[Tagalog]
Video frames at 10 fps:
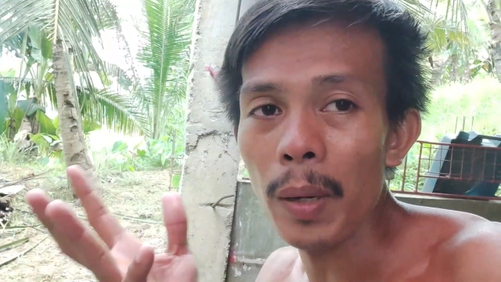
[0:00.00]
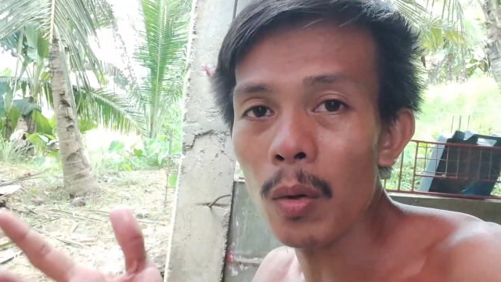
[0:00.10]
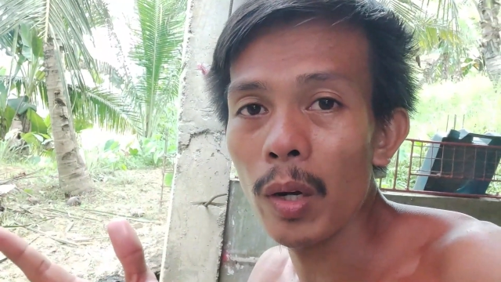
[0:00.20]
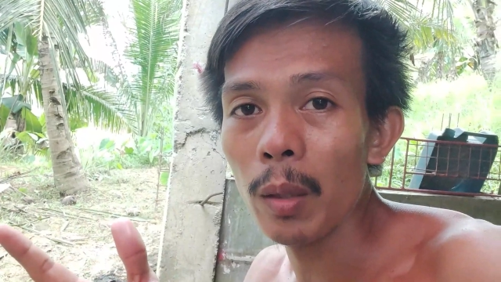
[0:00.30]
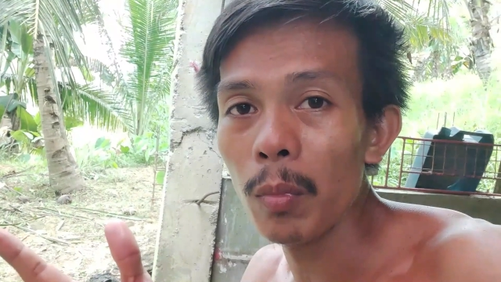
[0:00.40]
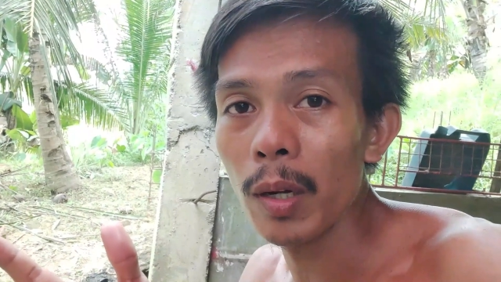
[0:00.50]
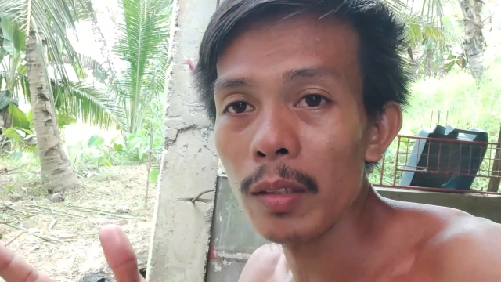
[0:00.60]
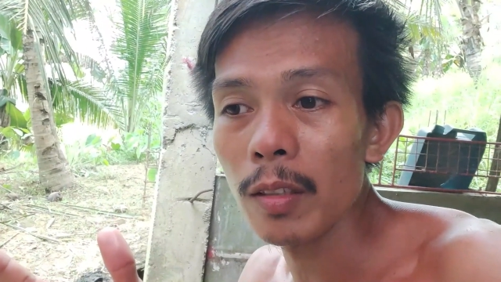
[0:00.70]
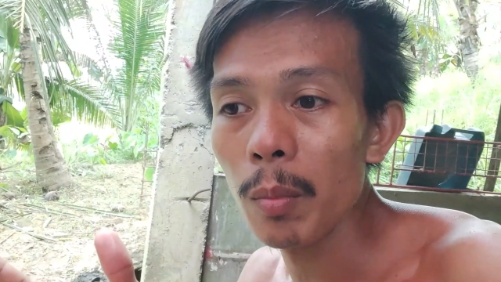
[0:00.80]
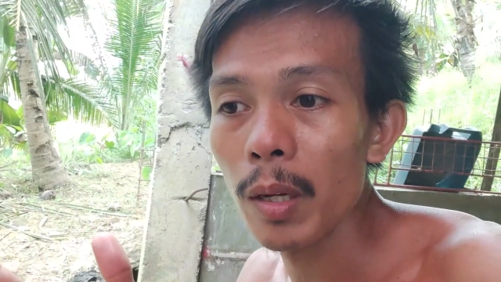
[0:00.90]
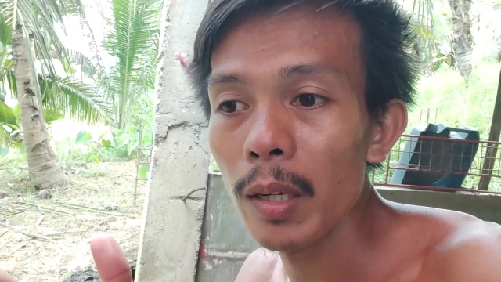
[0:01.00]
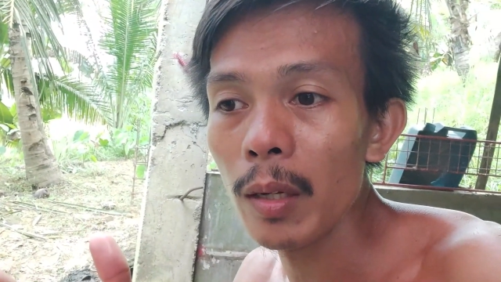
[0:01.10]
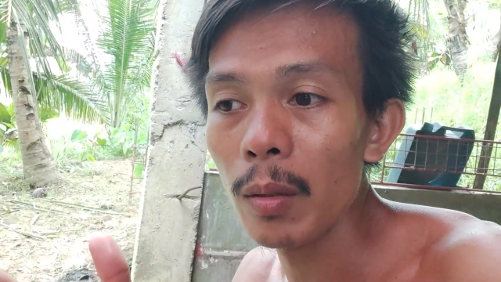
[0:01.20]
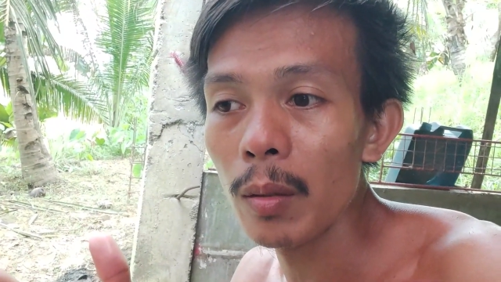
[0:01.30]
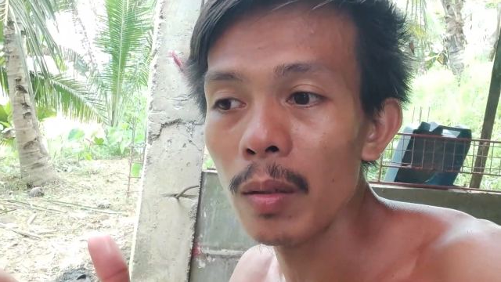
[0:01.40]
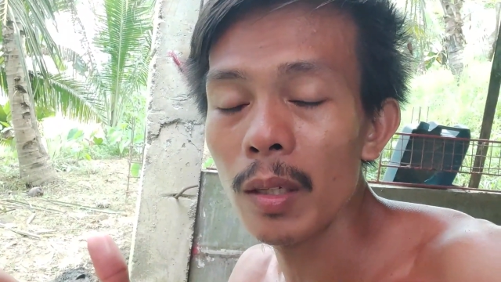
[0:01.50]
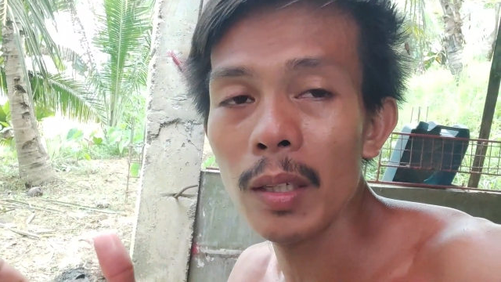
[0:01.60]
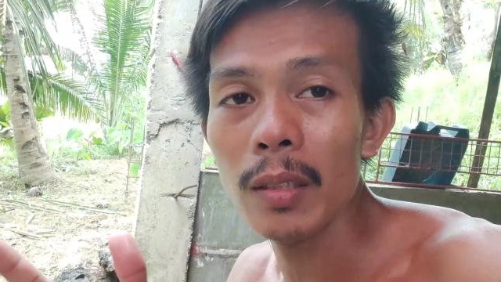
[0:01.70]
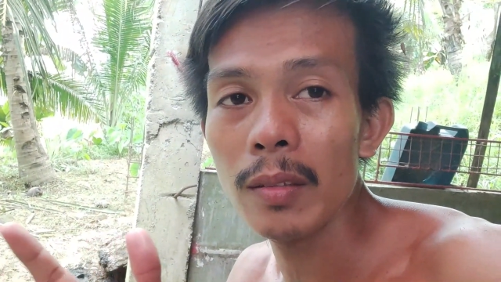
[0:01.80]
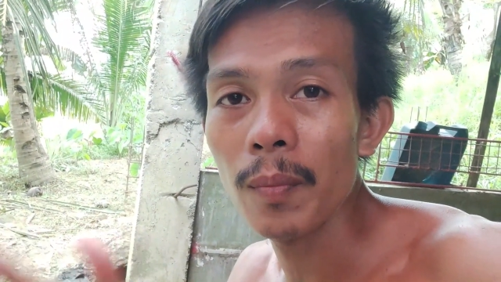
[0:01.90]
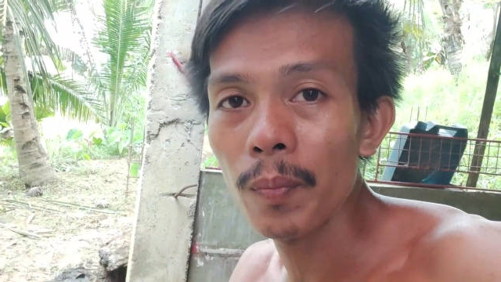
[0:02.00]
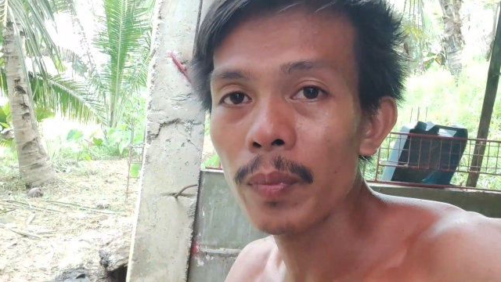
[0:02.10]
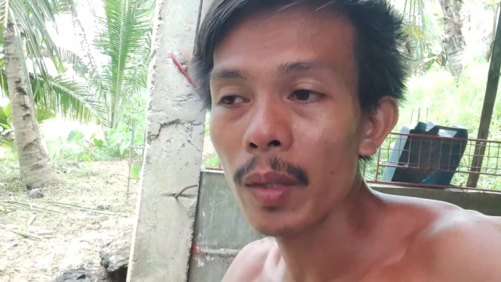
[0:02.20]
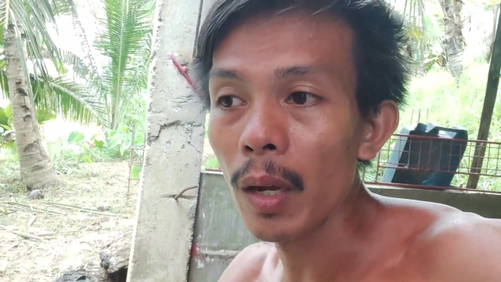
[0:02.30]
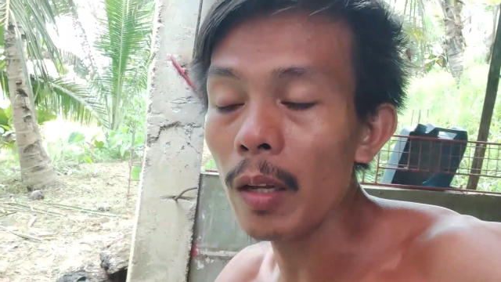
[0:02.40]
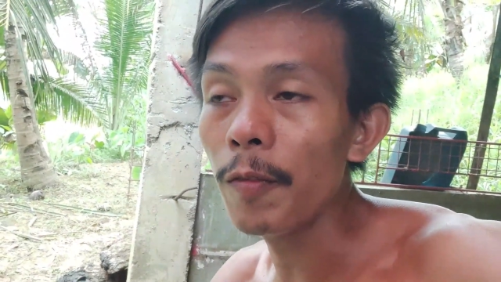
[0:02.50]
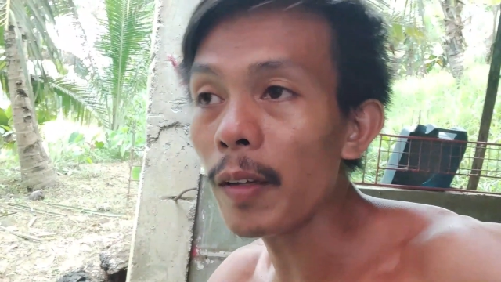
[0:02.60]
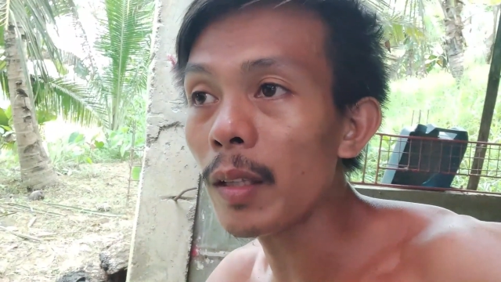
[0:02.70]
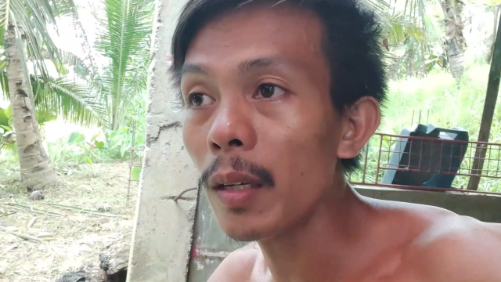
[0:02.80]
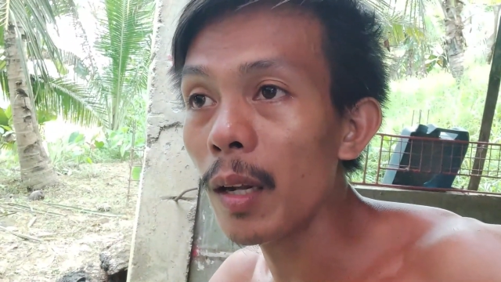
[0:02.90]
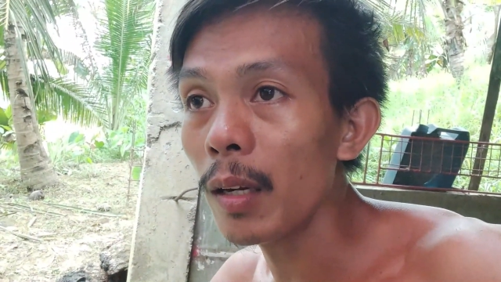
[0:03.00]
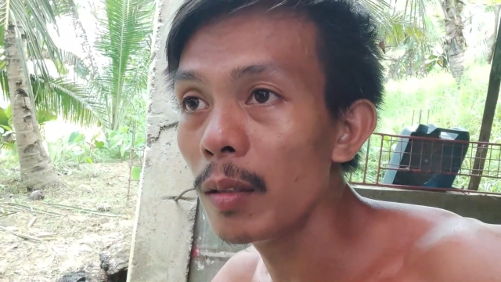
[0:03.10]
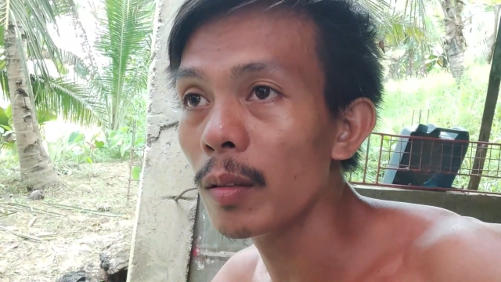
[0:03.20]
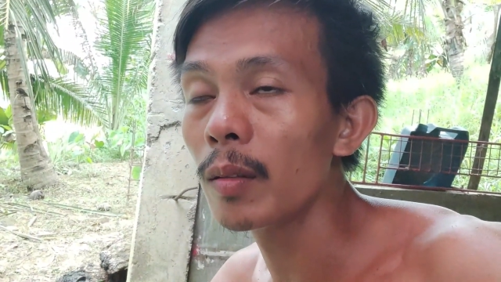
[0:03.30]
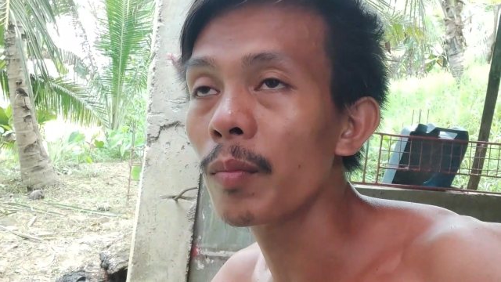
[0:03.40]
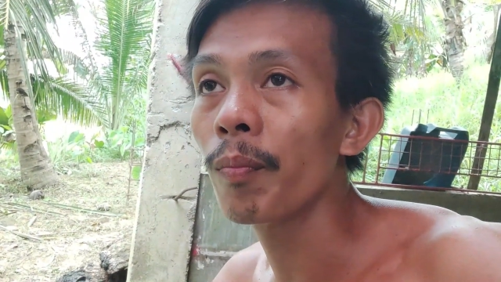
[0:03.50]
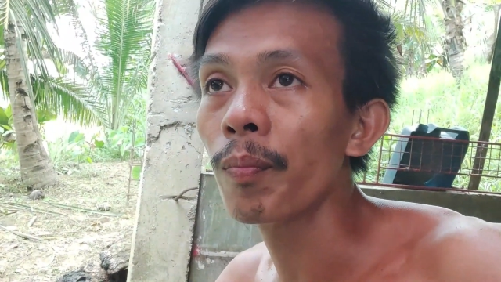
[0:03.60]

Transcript: pag pagkulik mo ng similya noon is uh, infected na rin yun.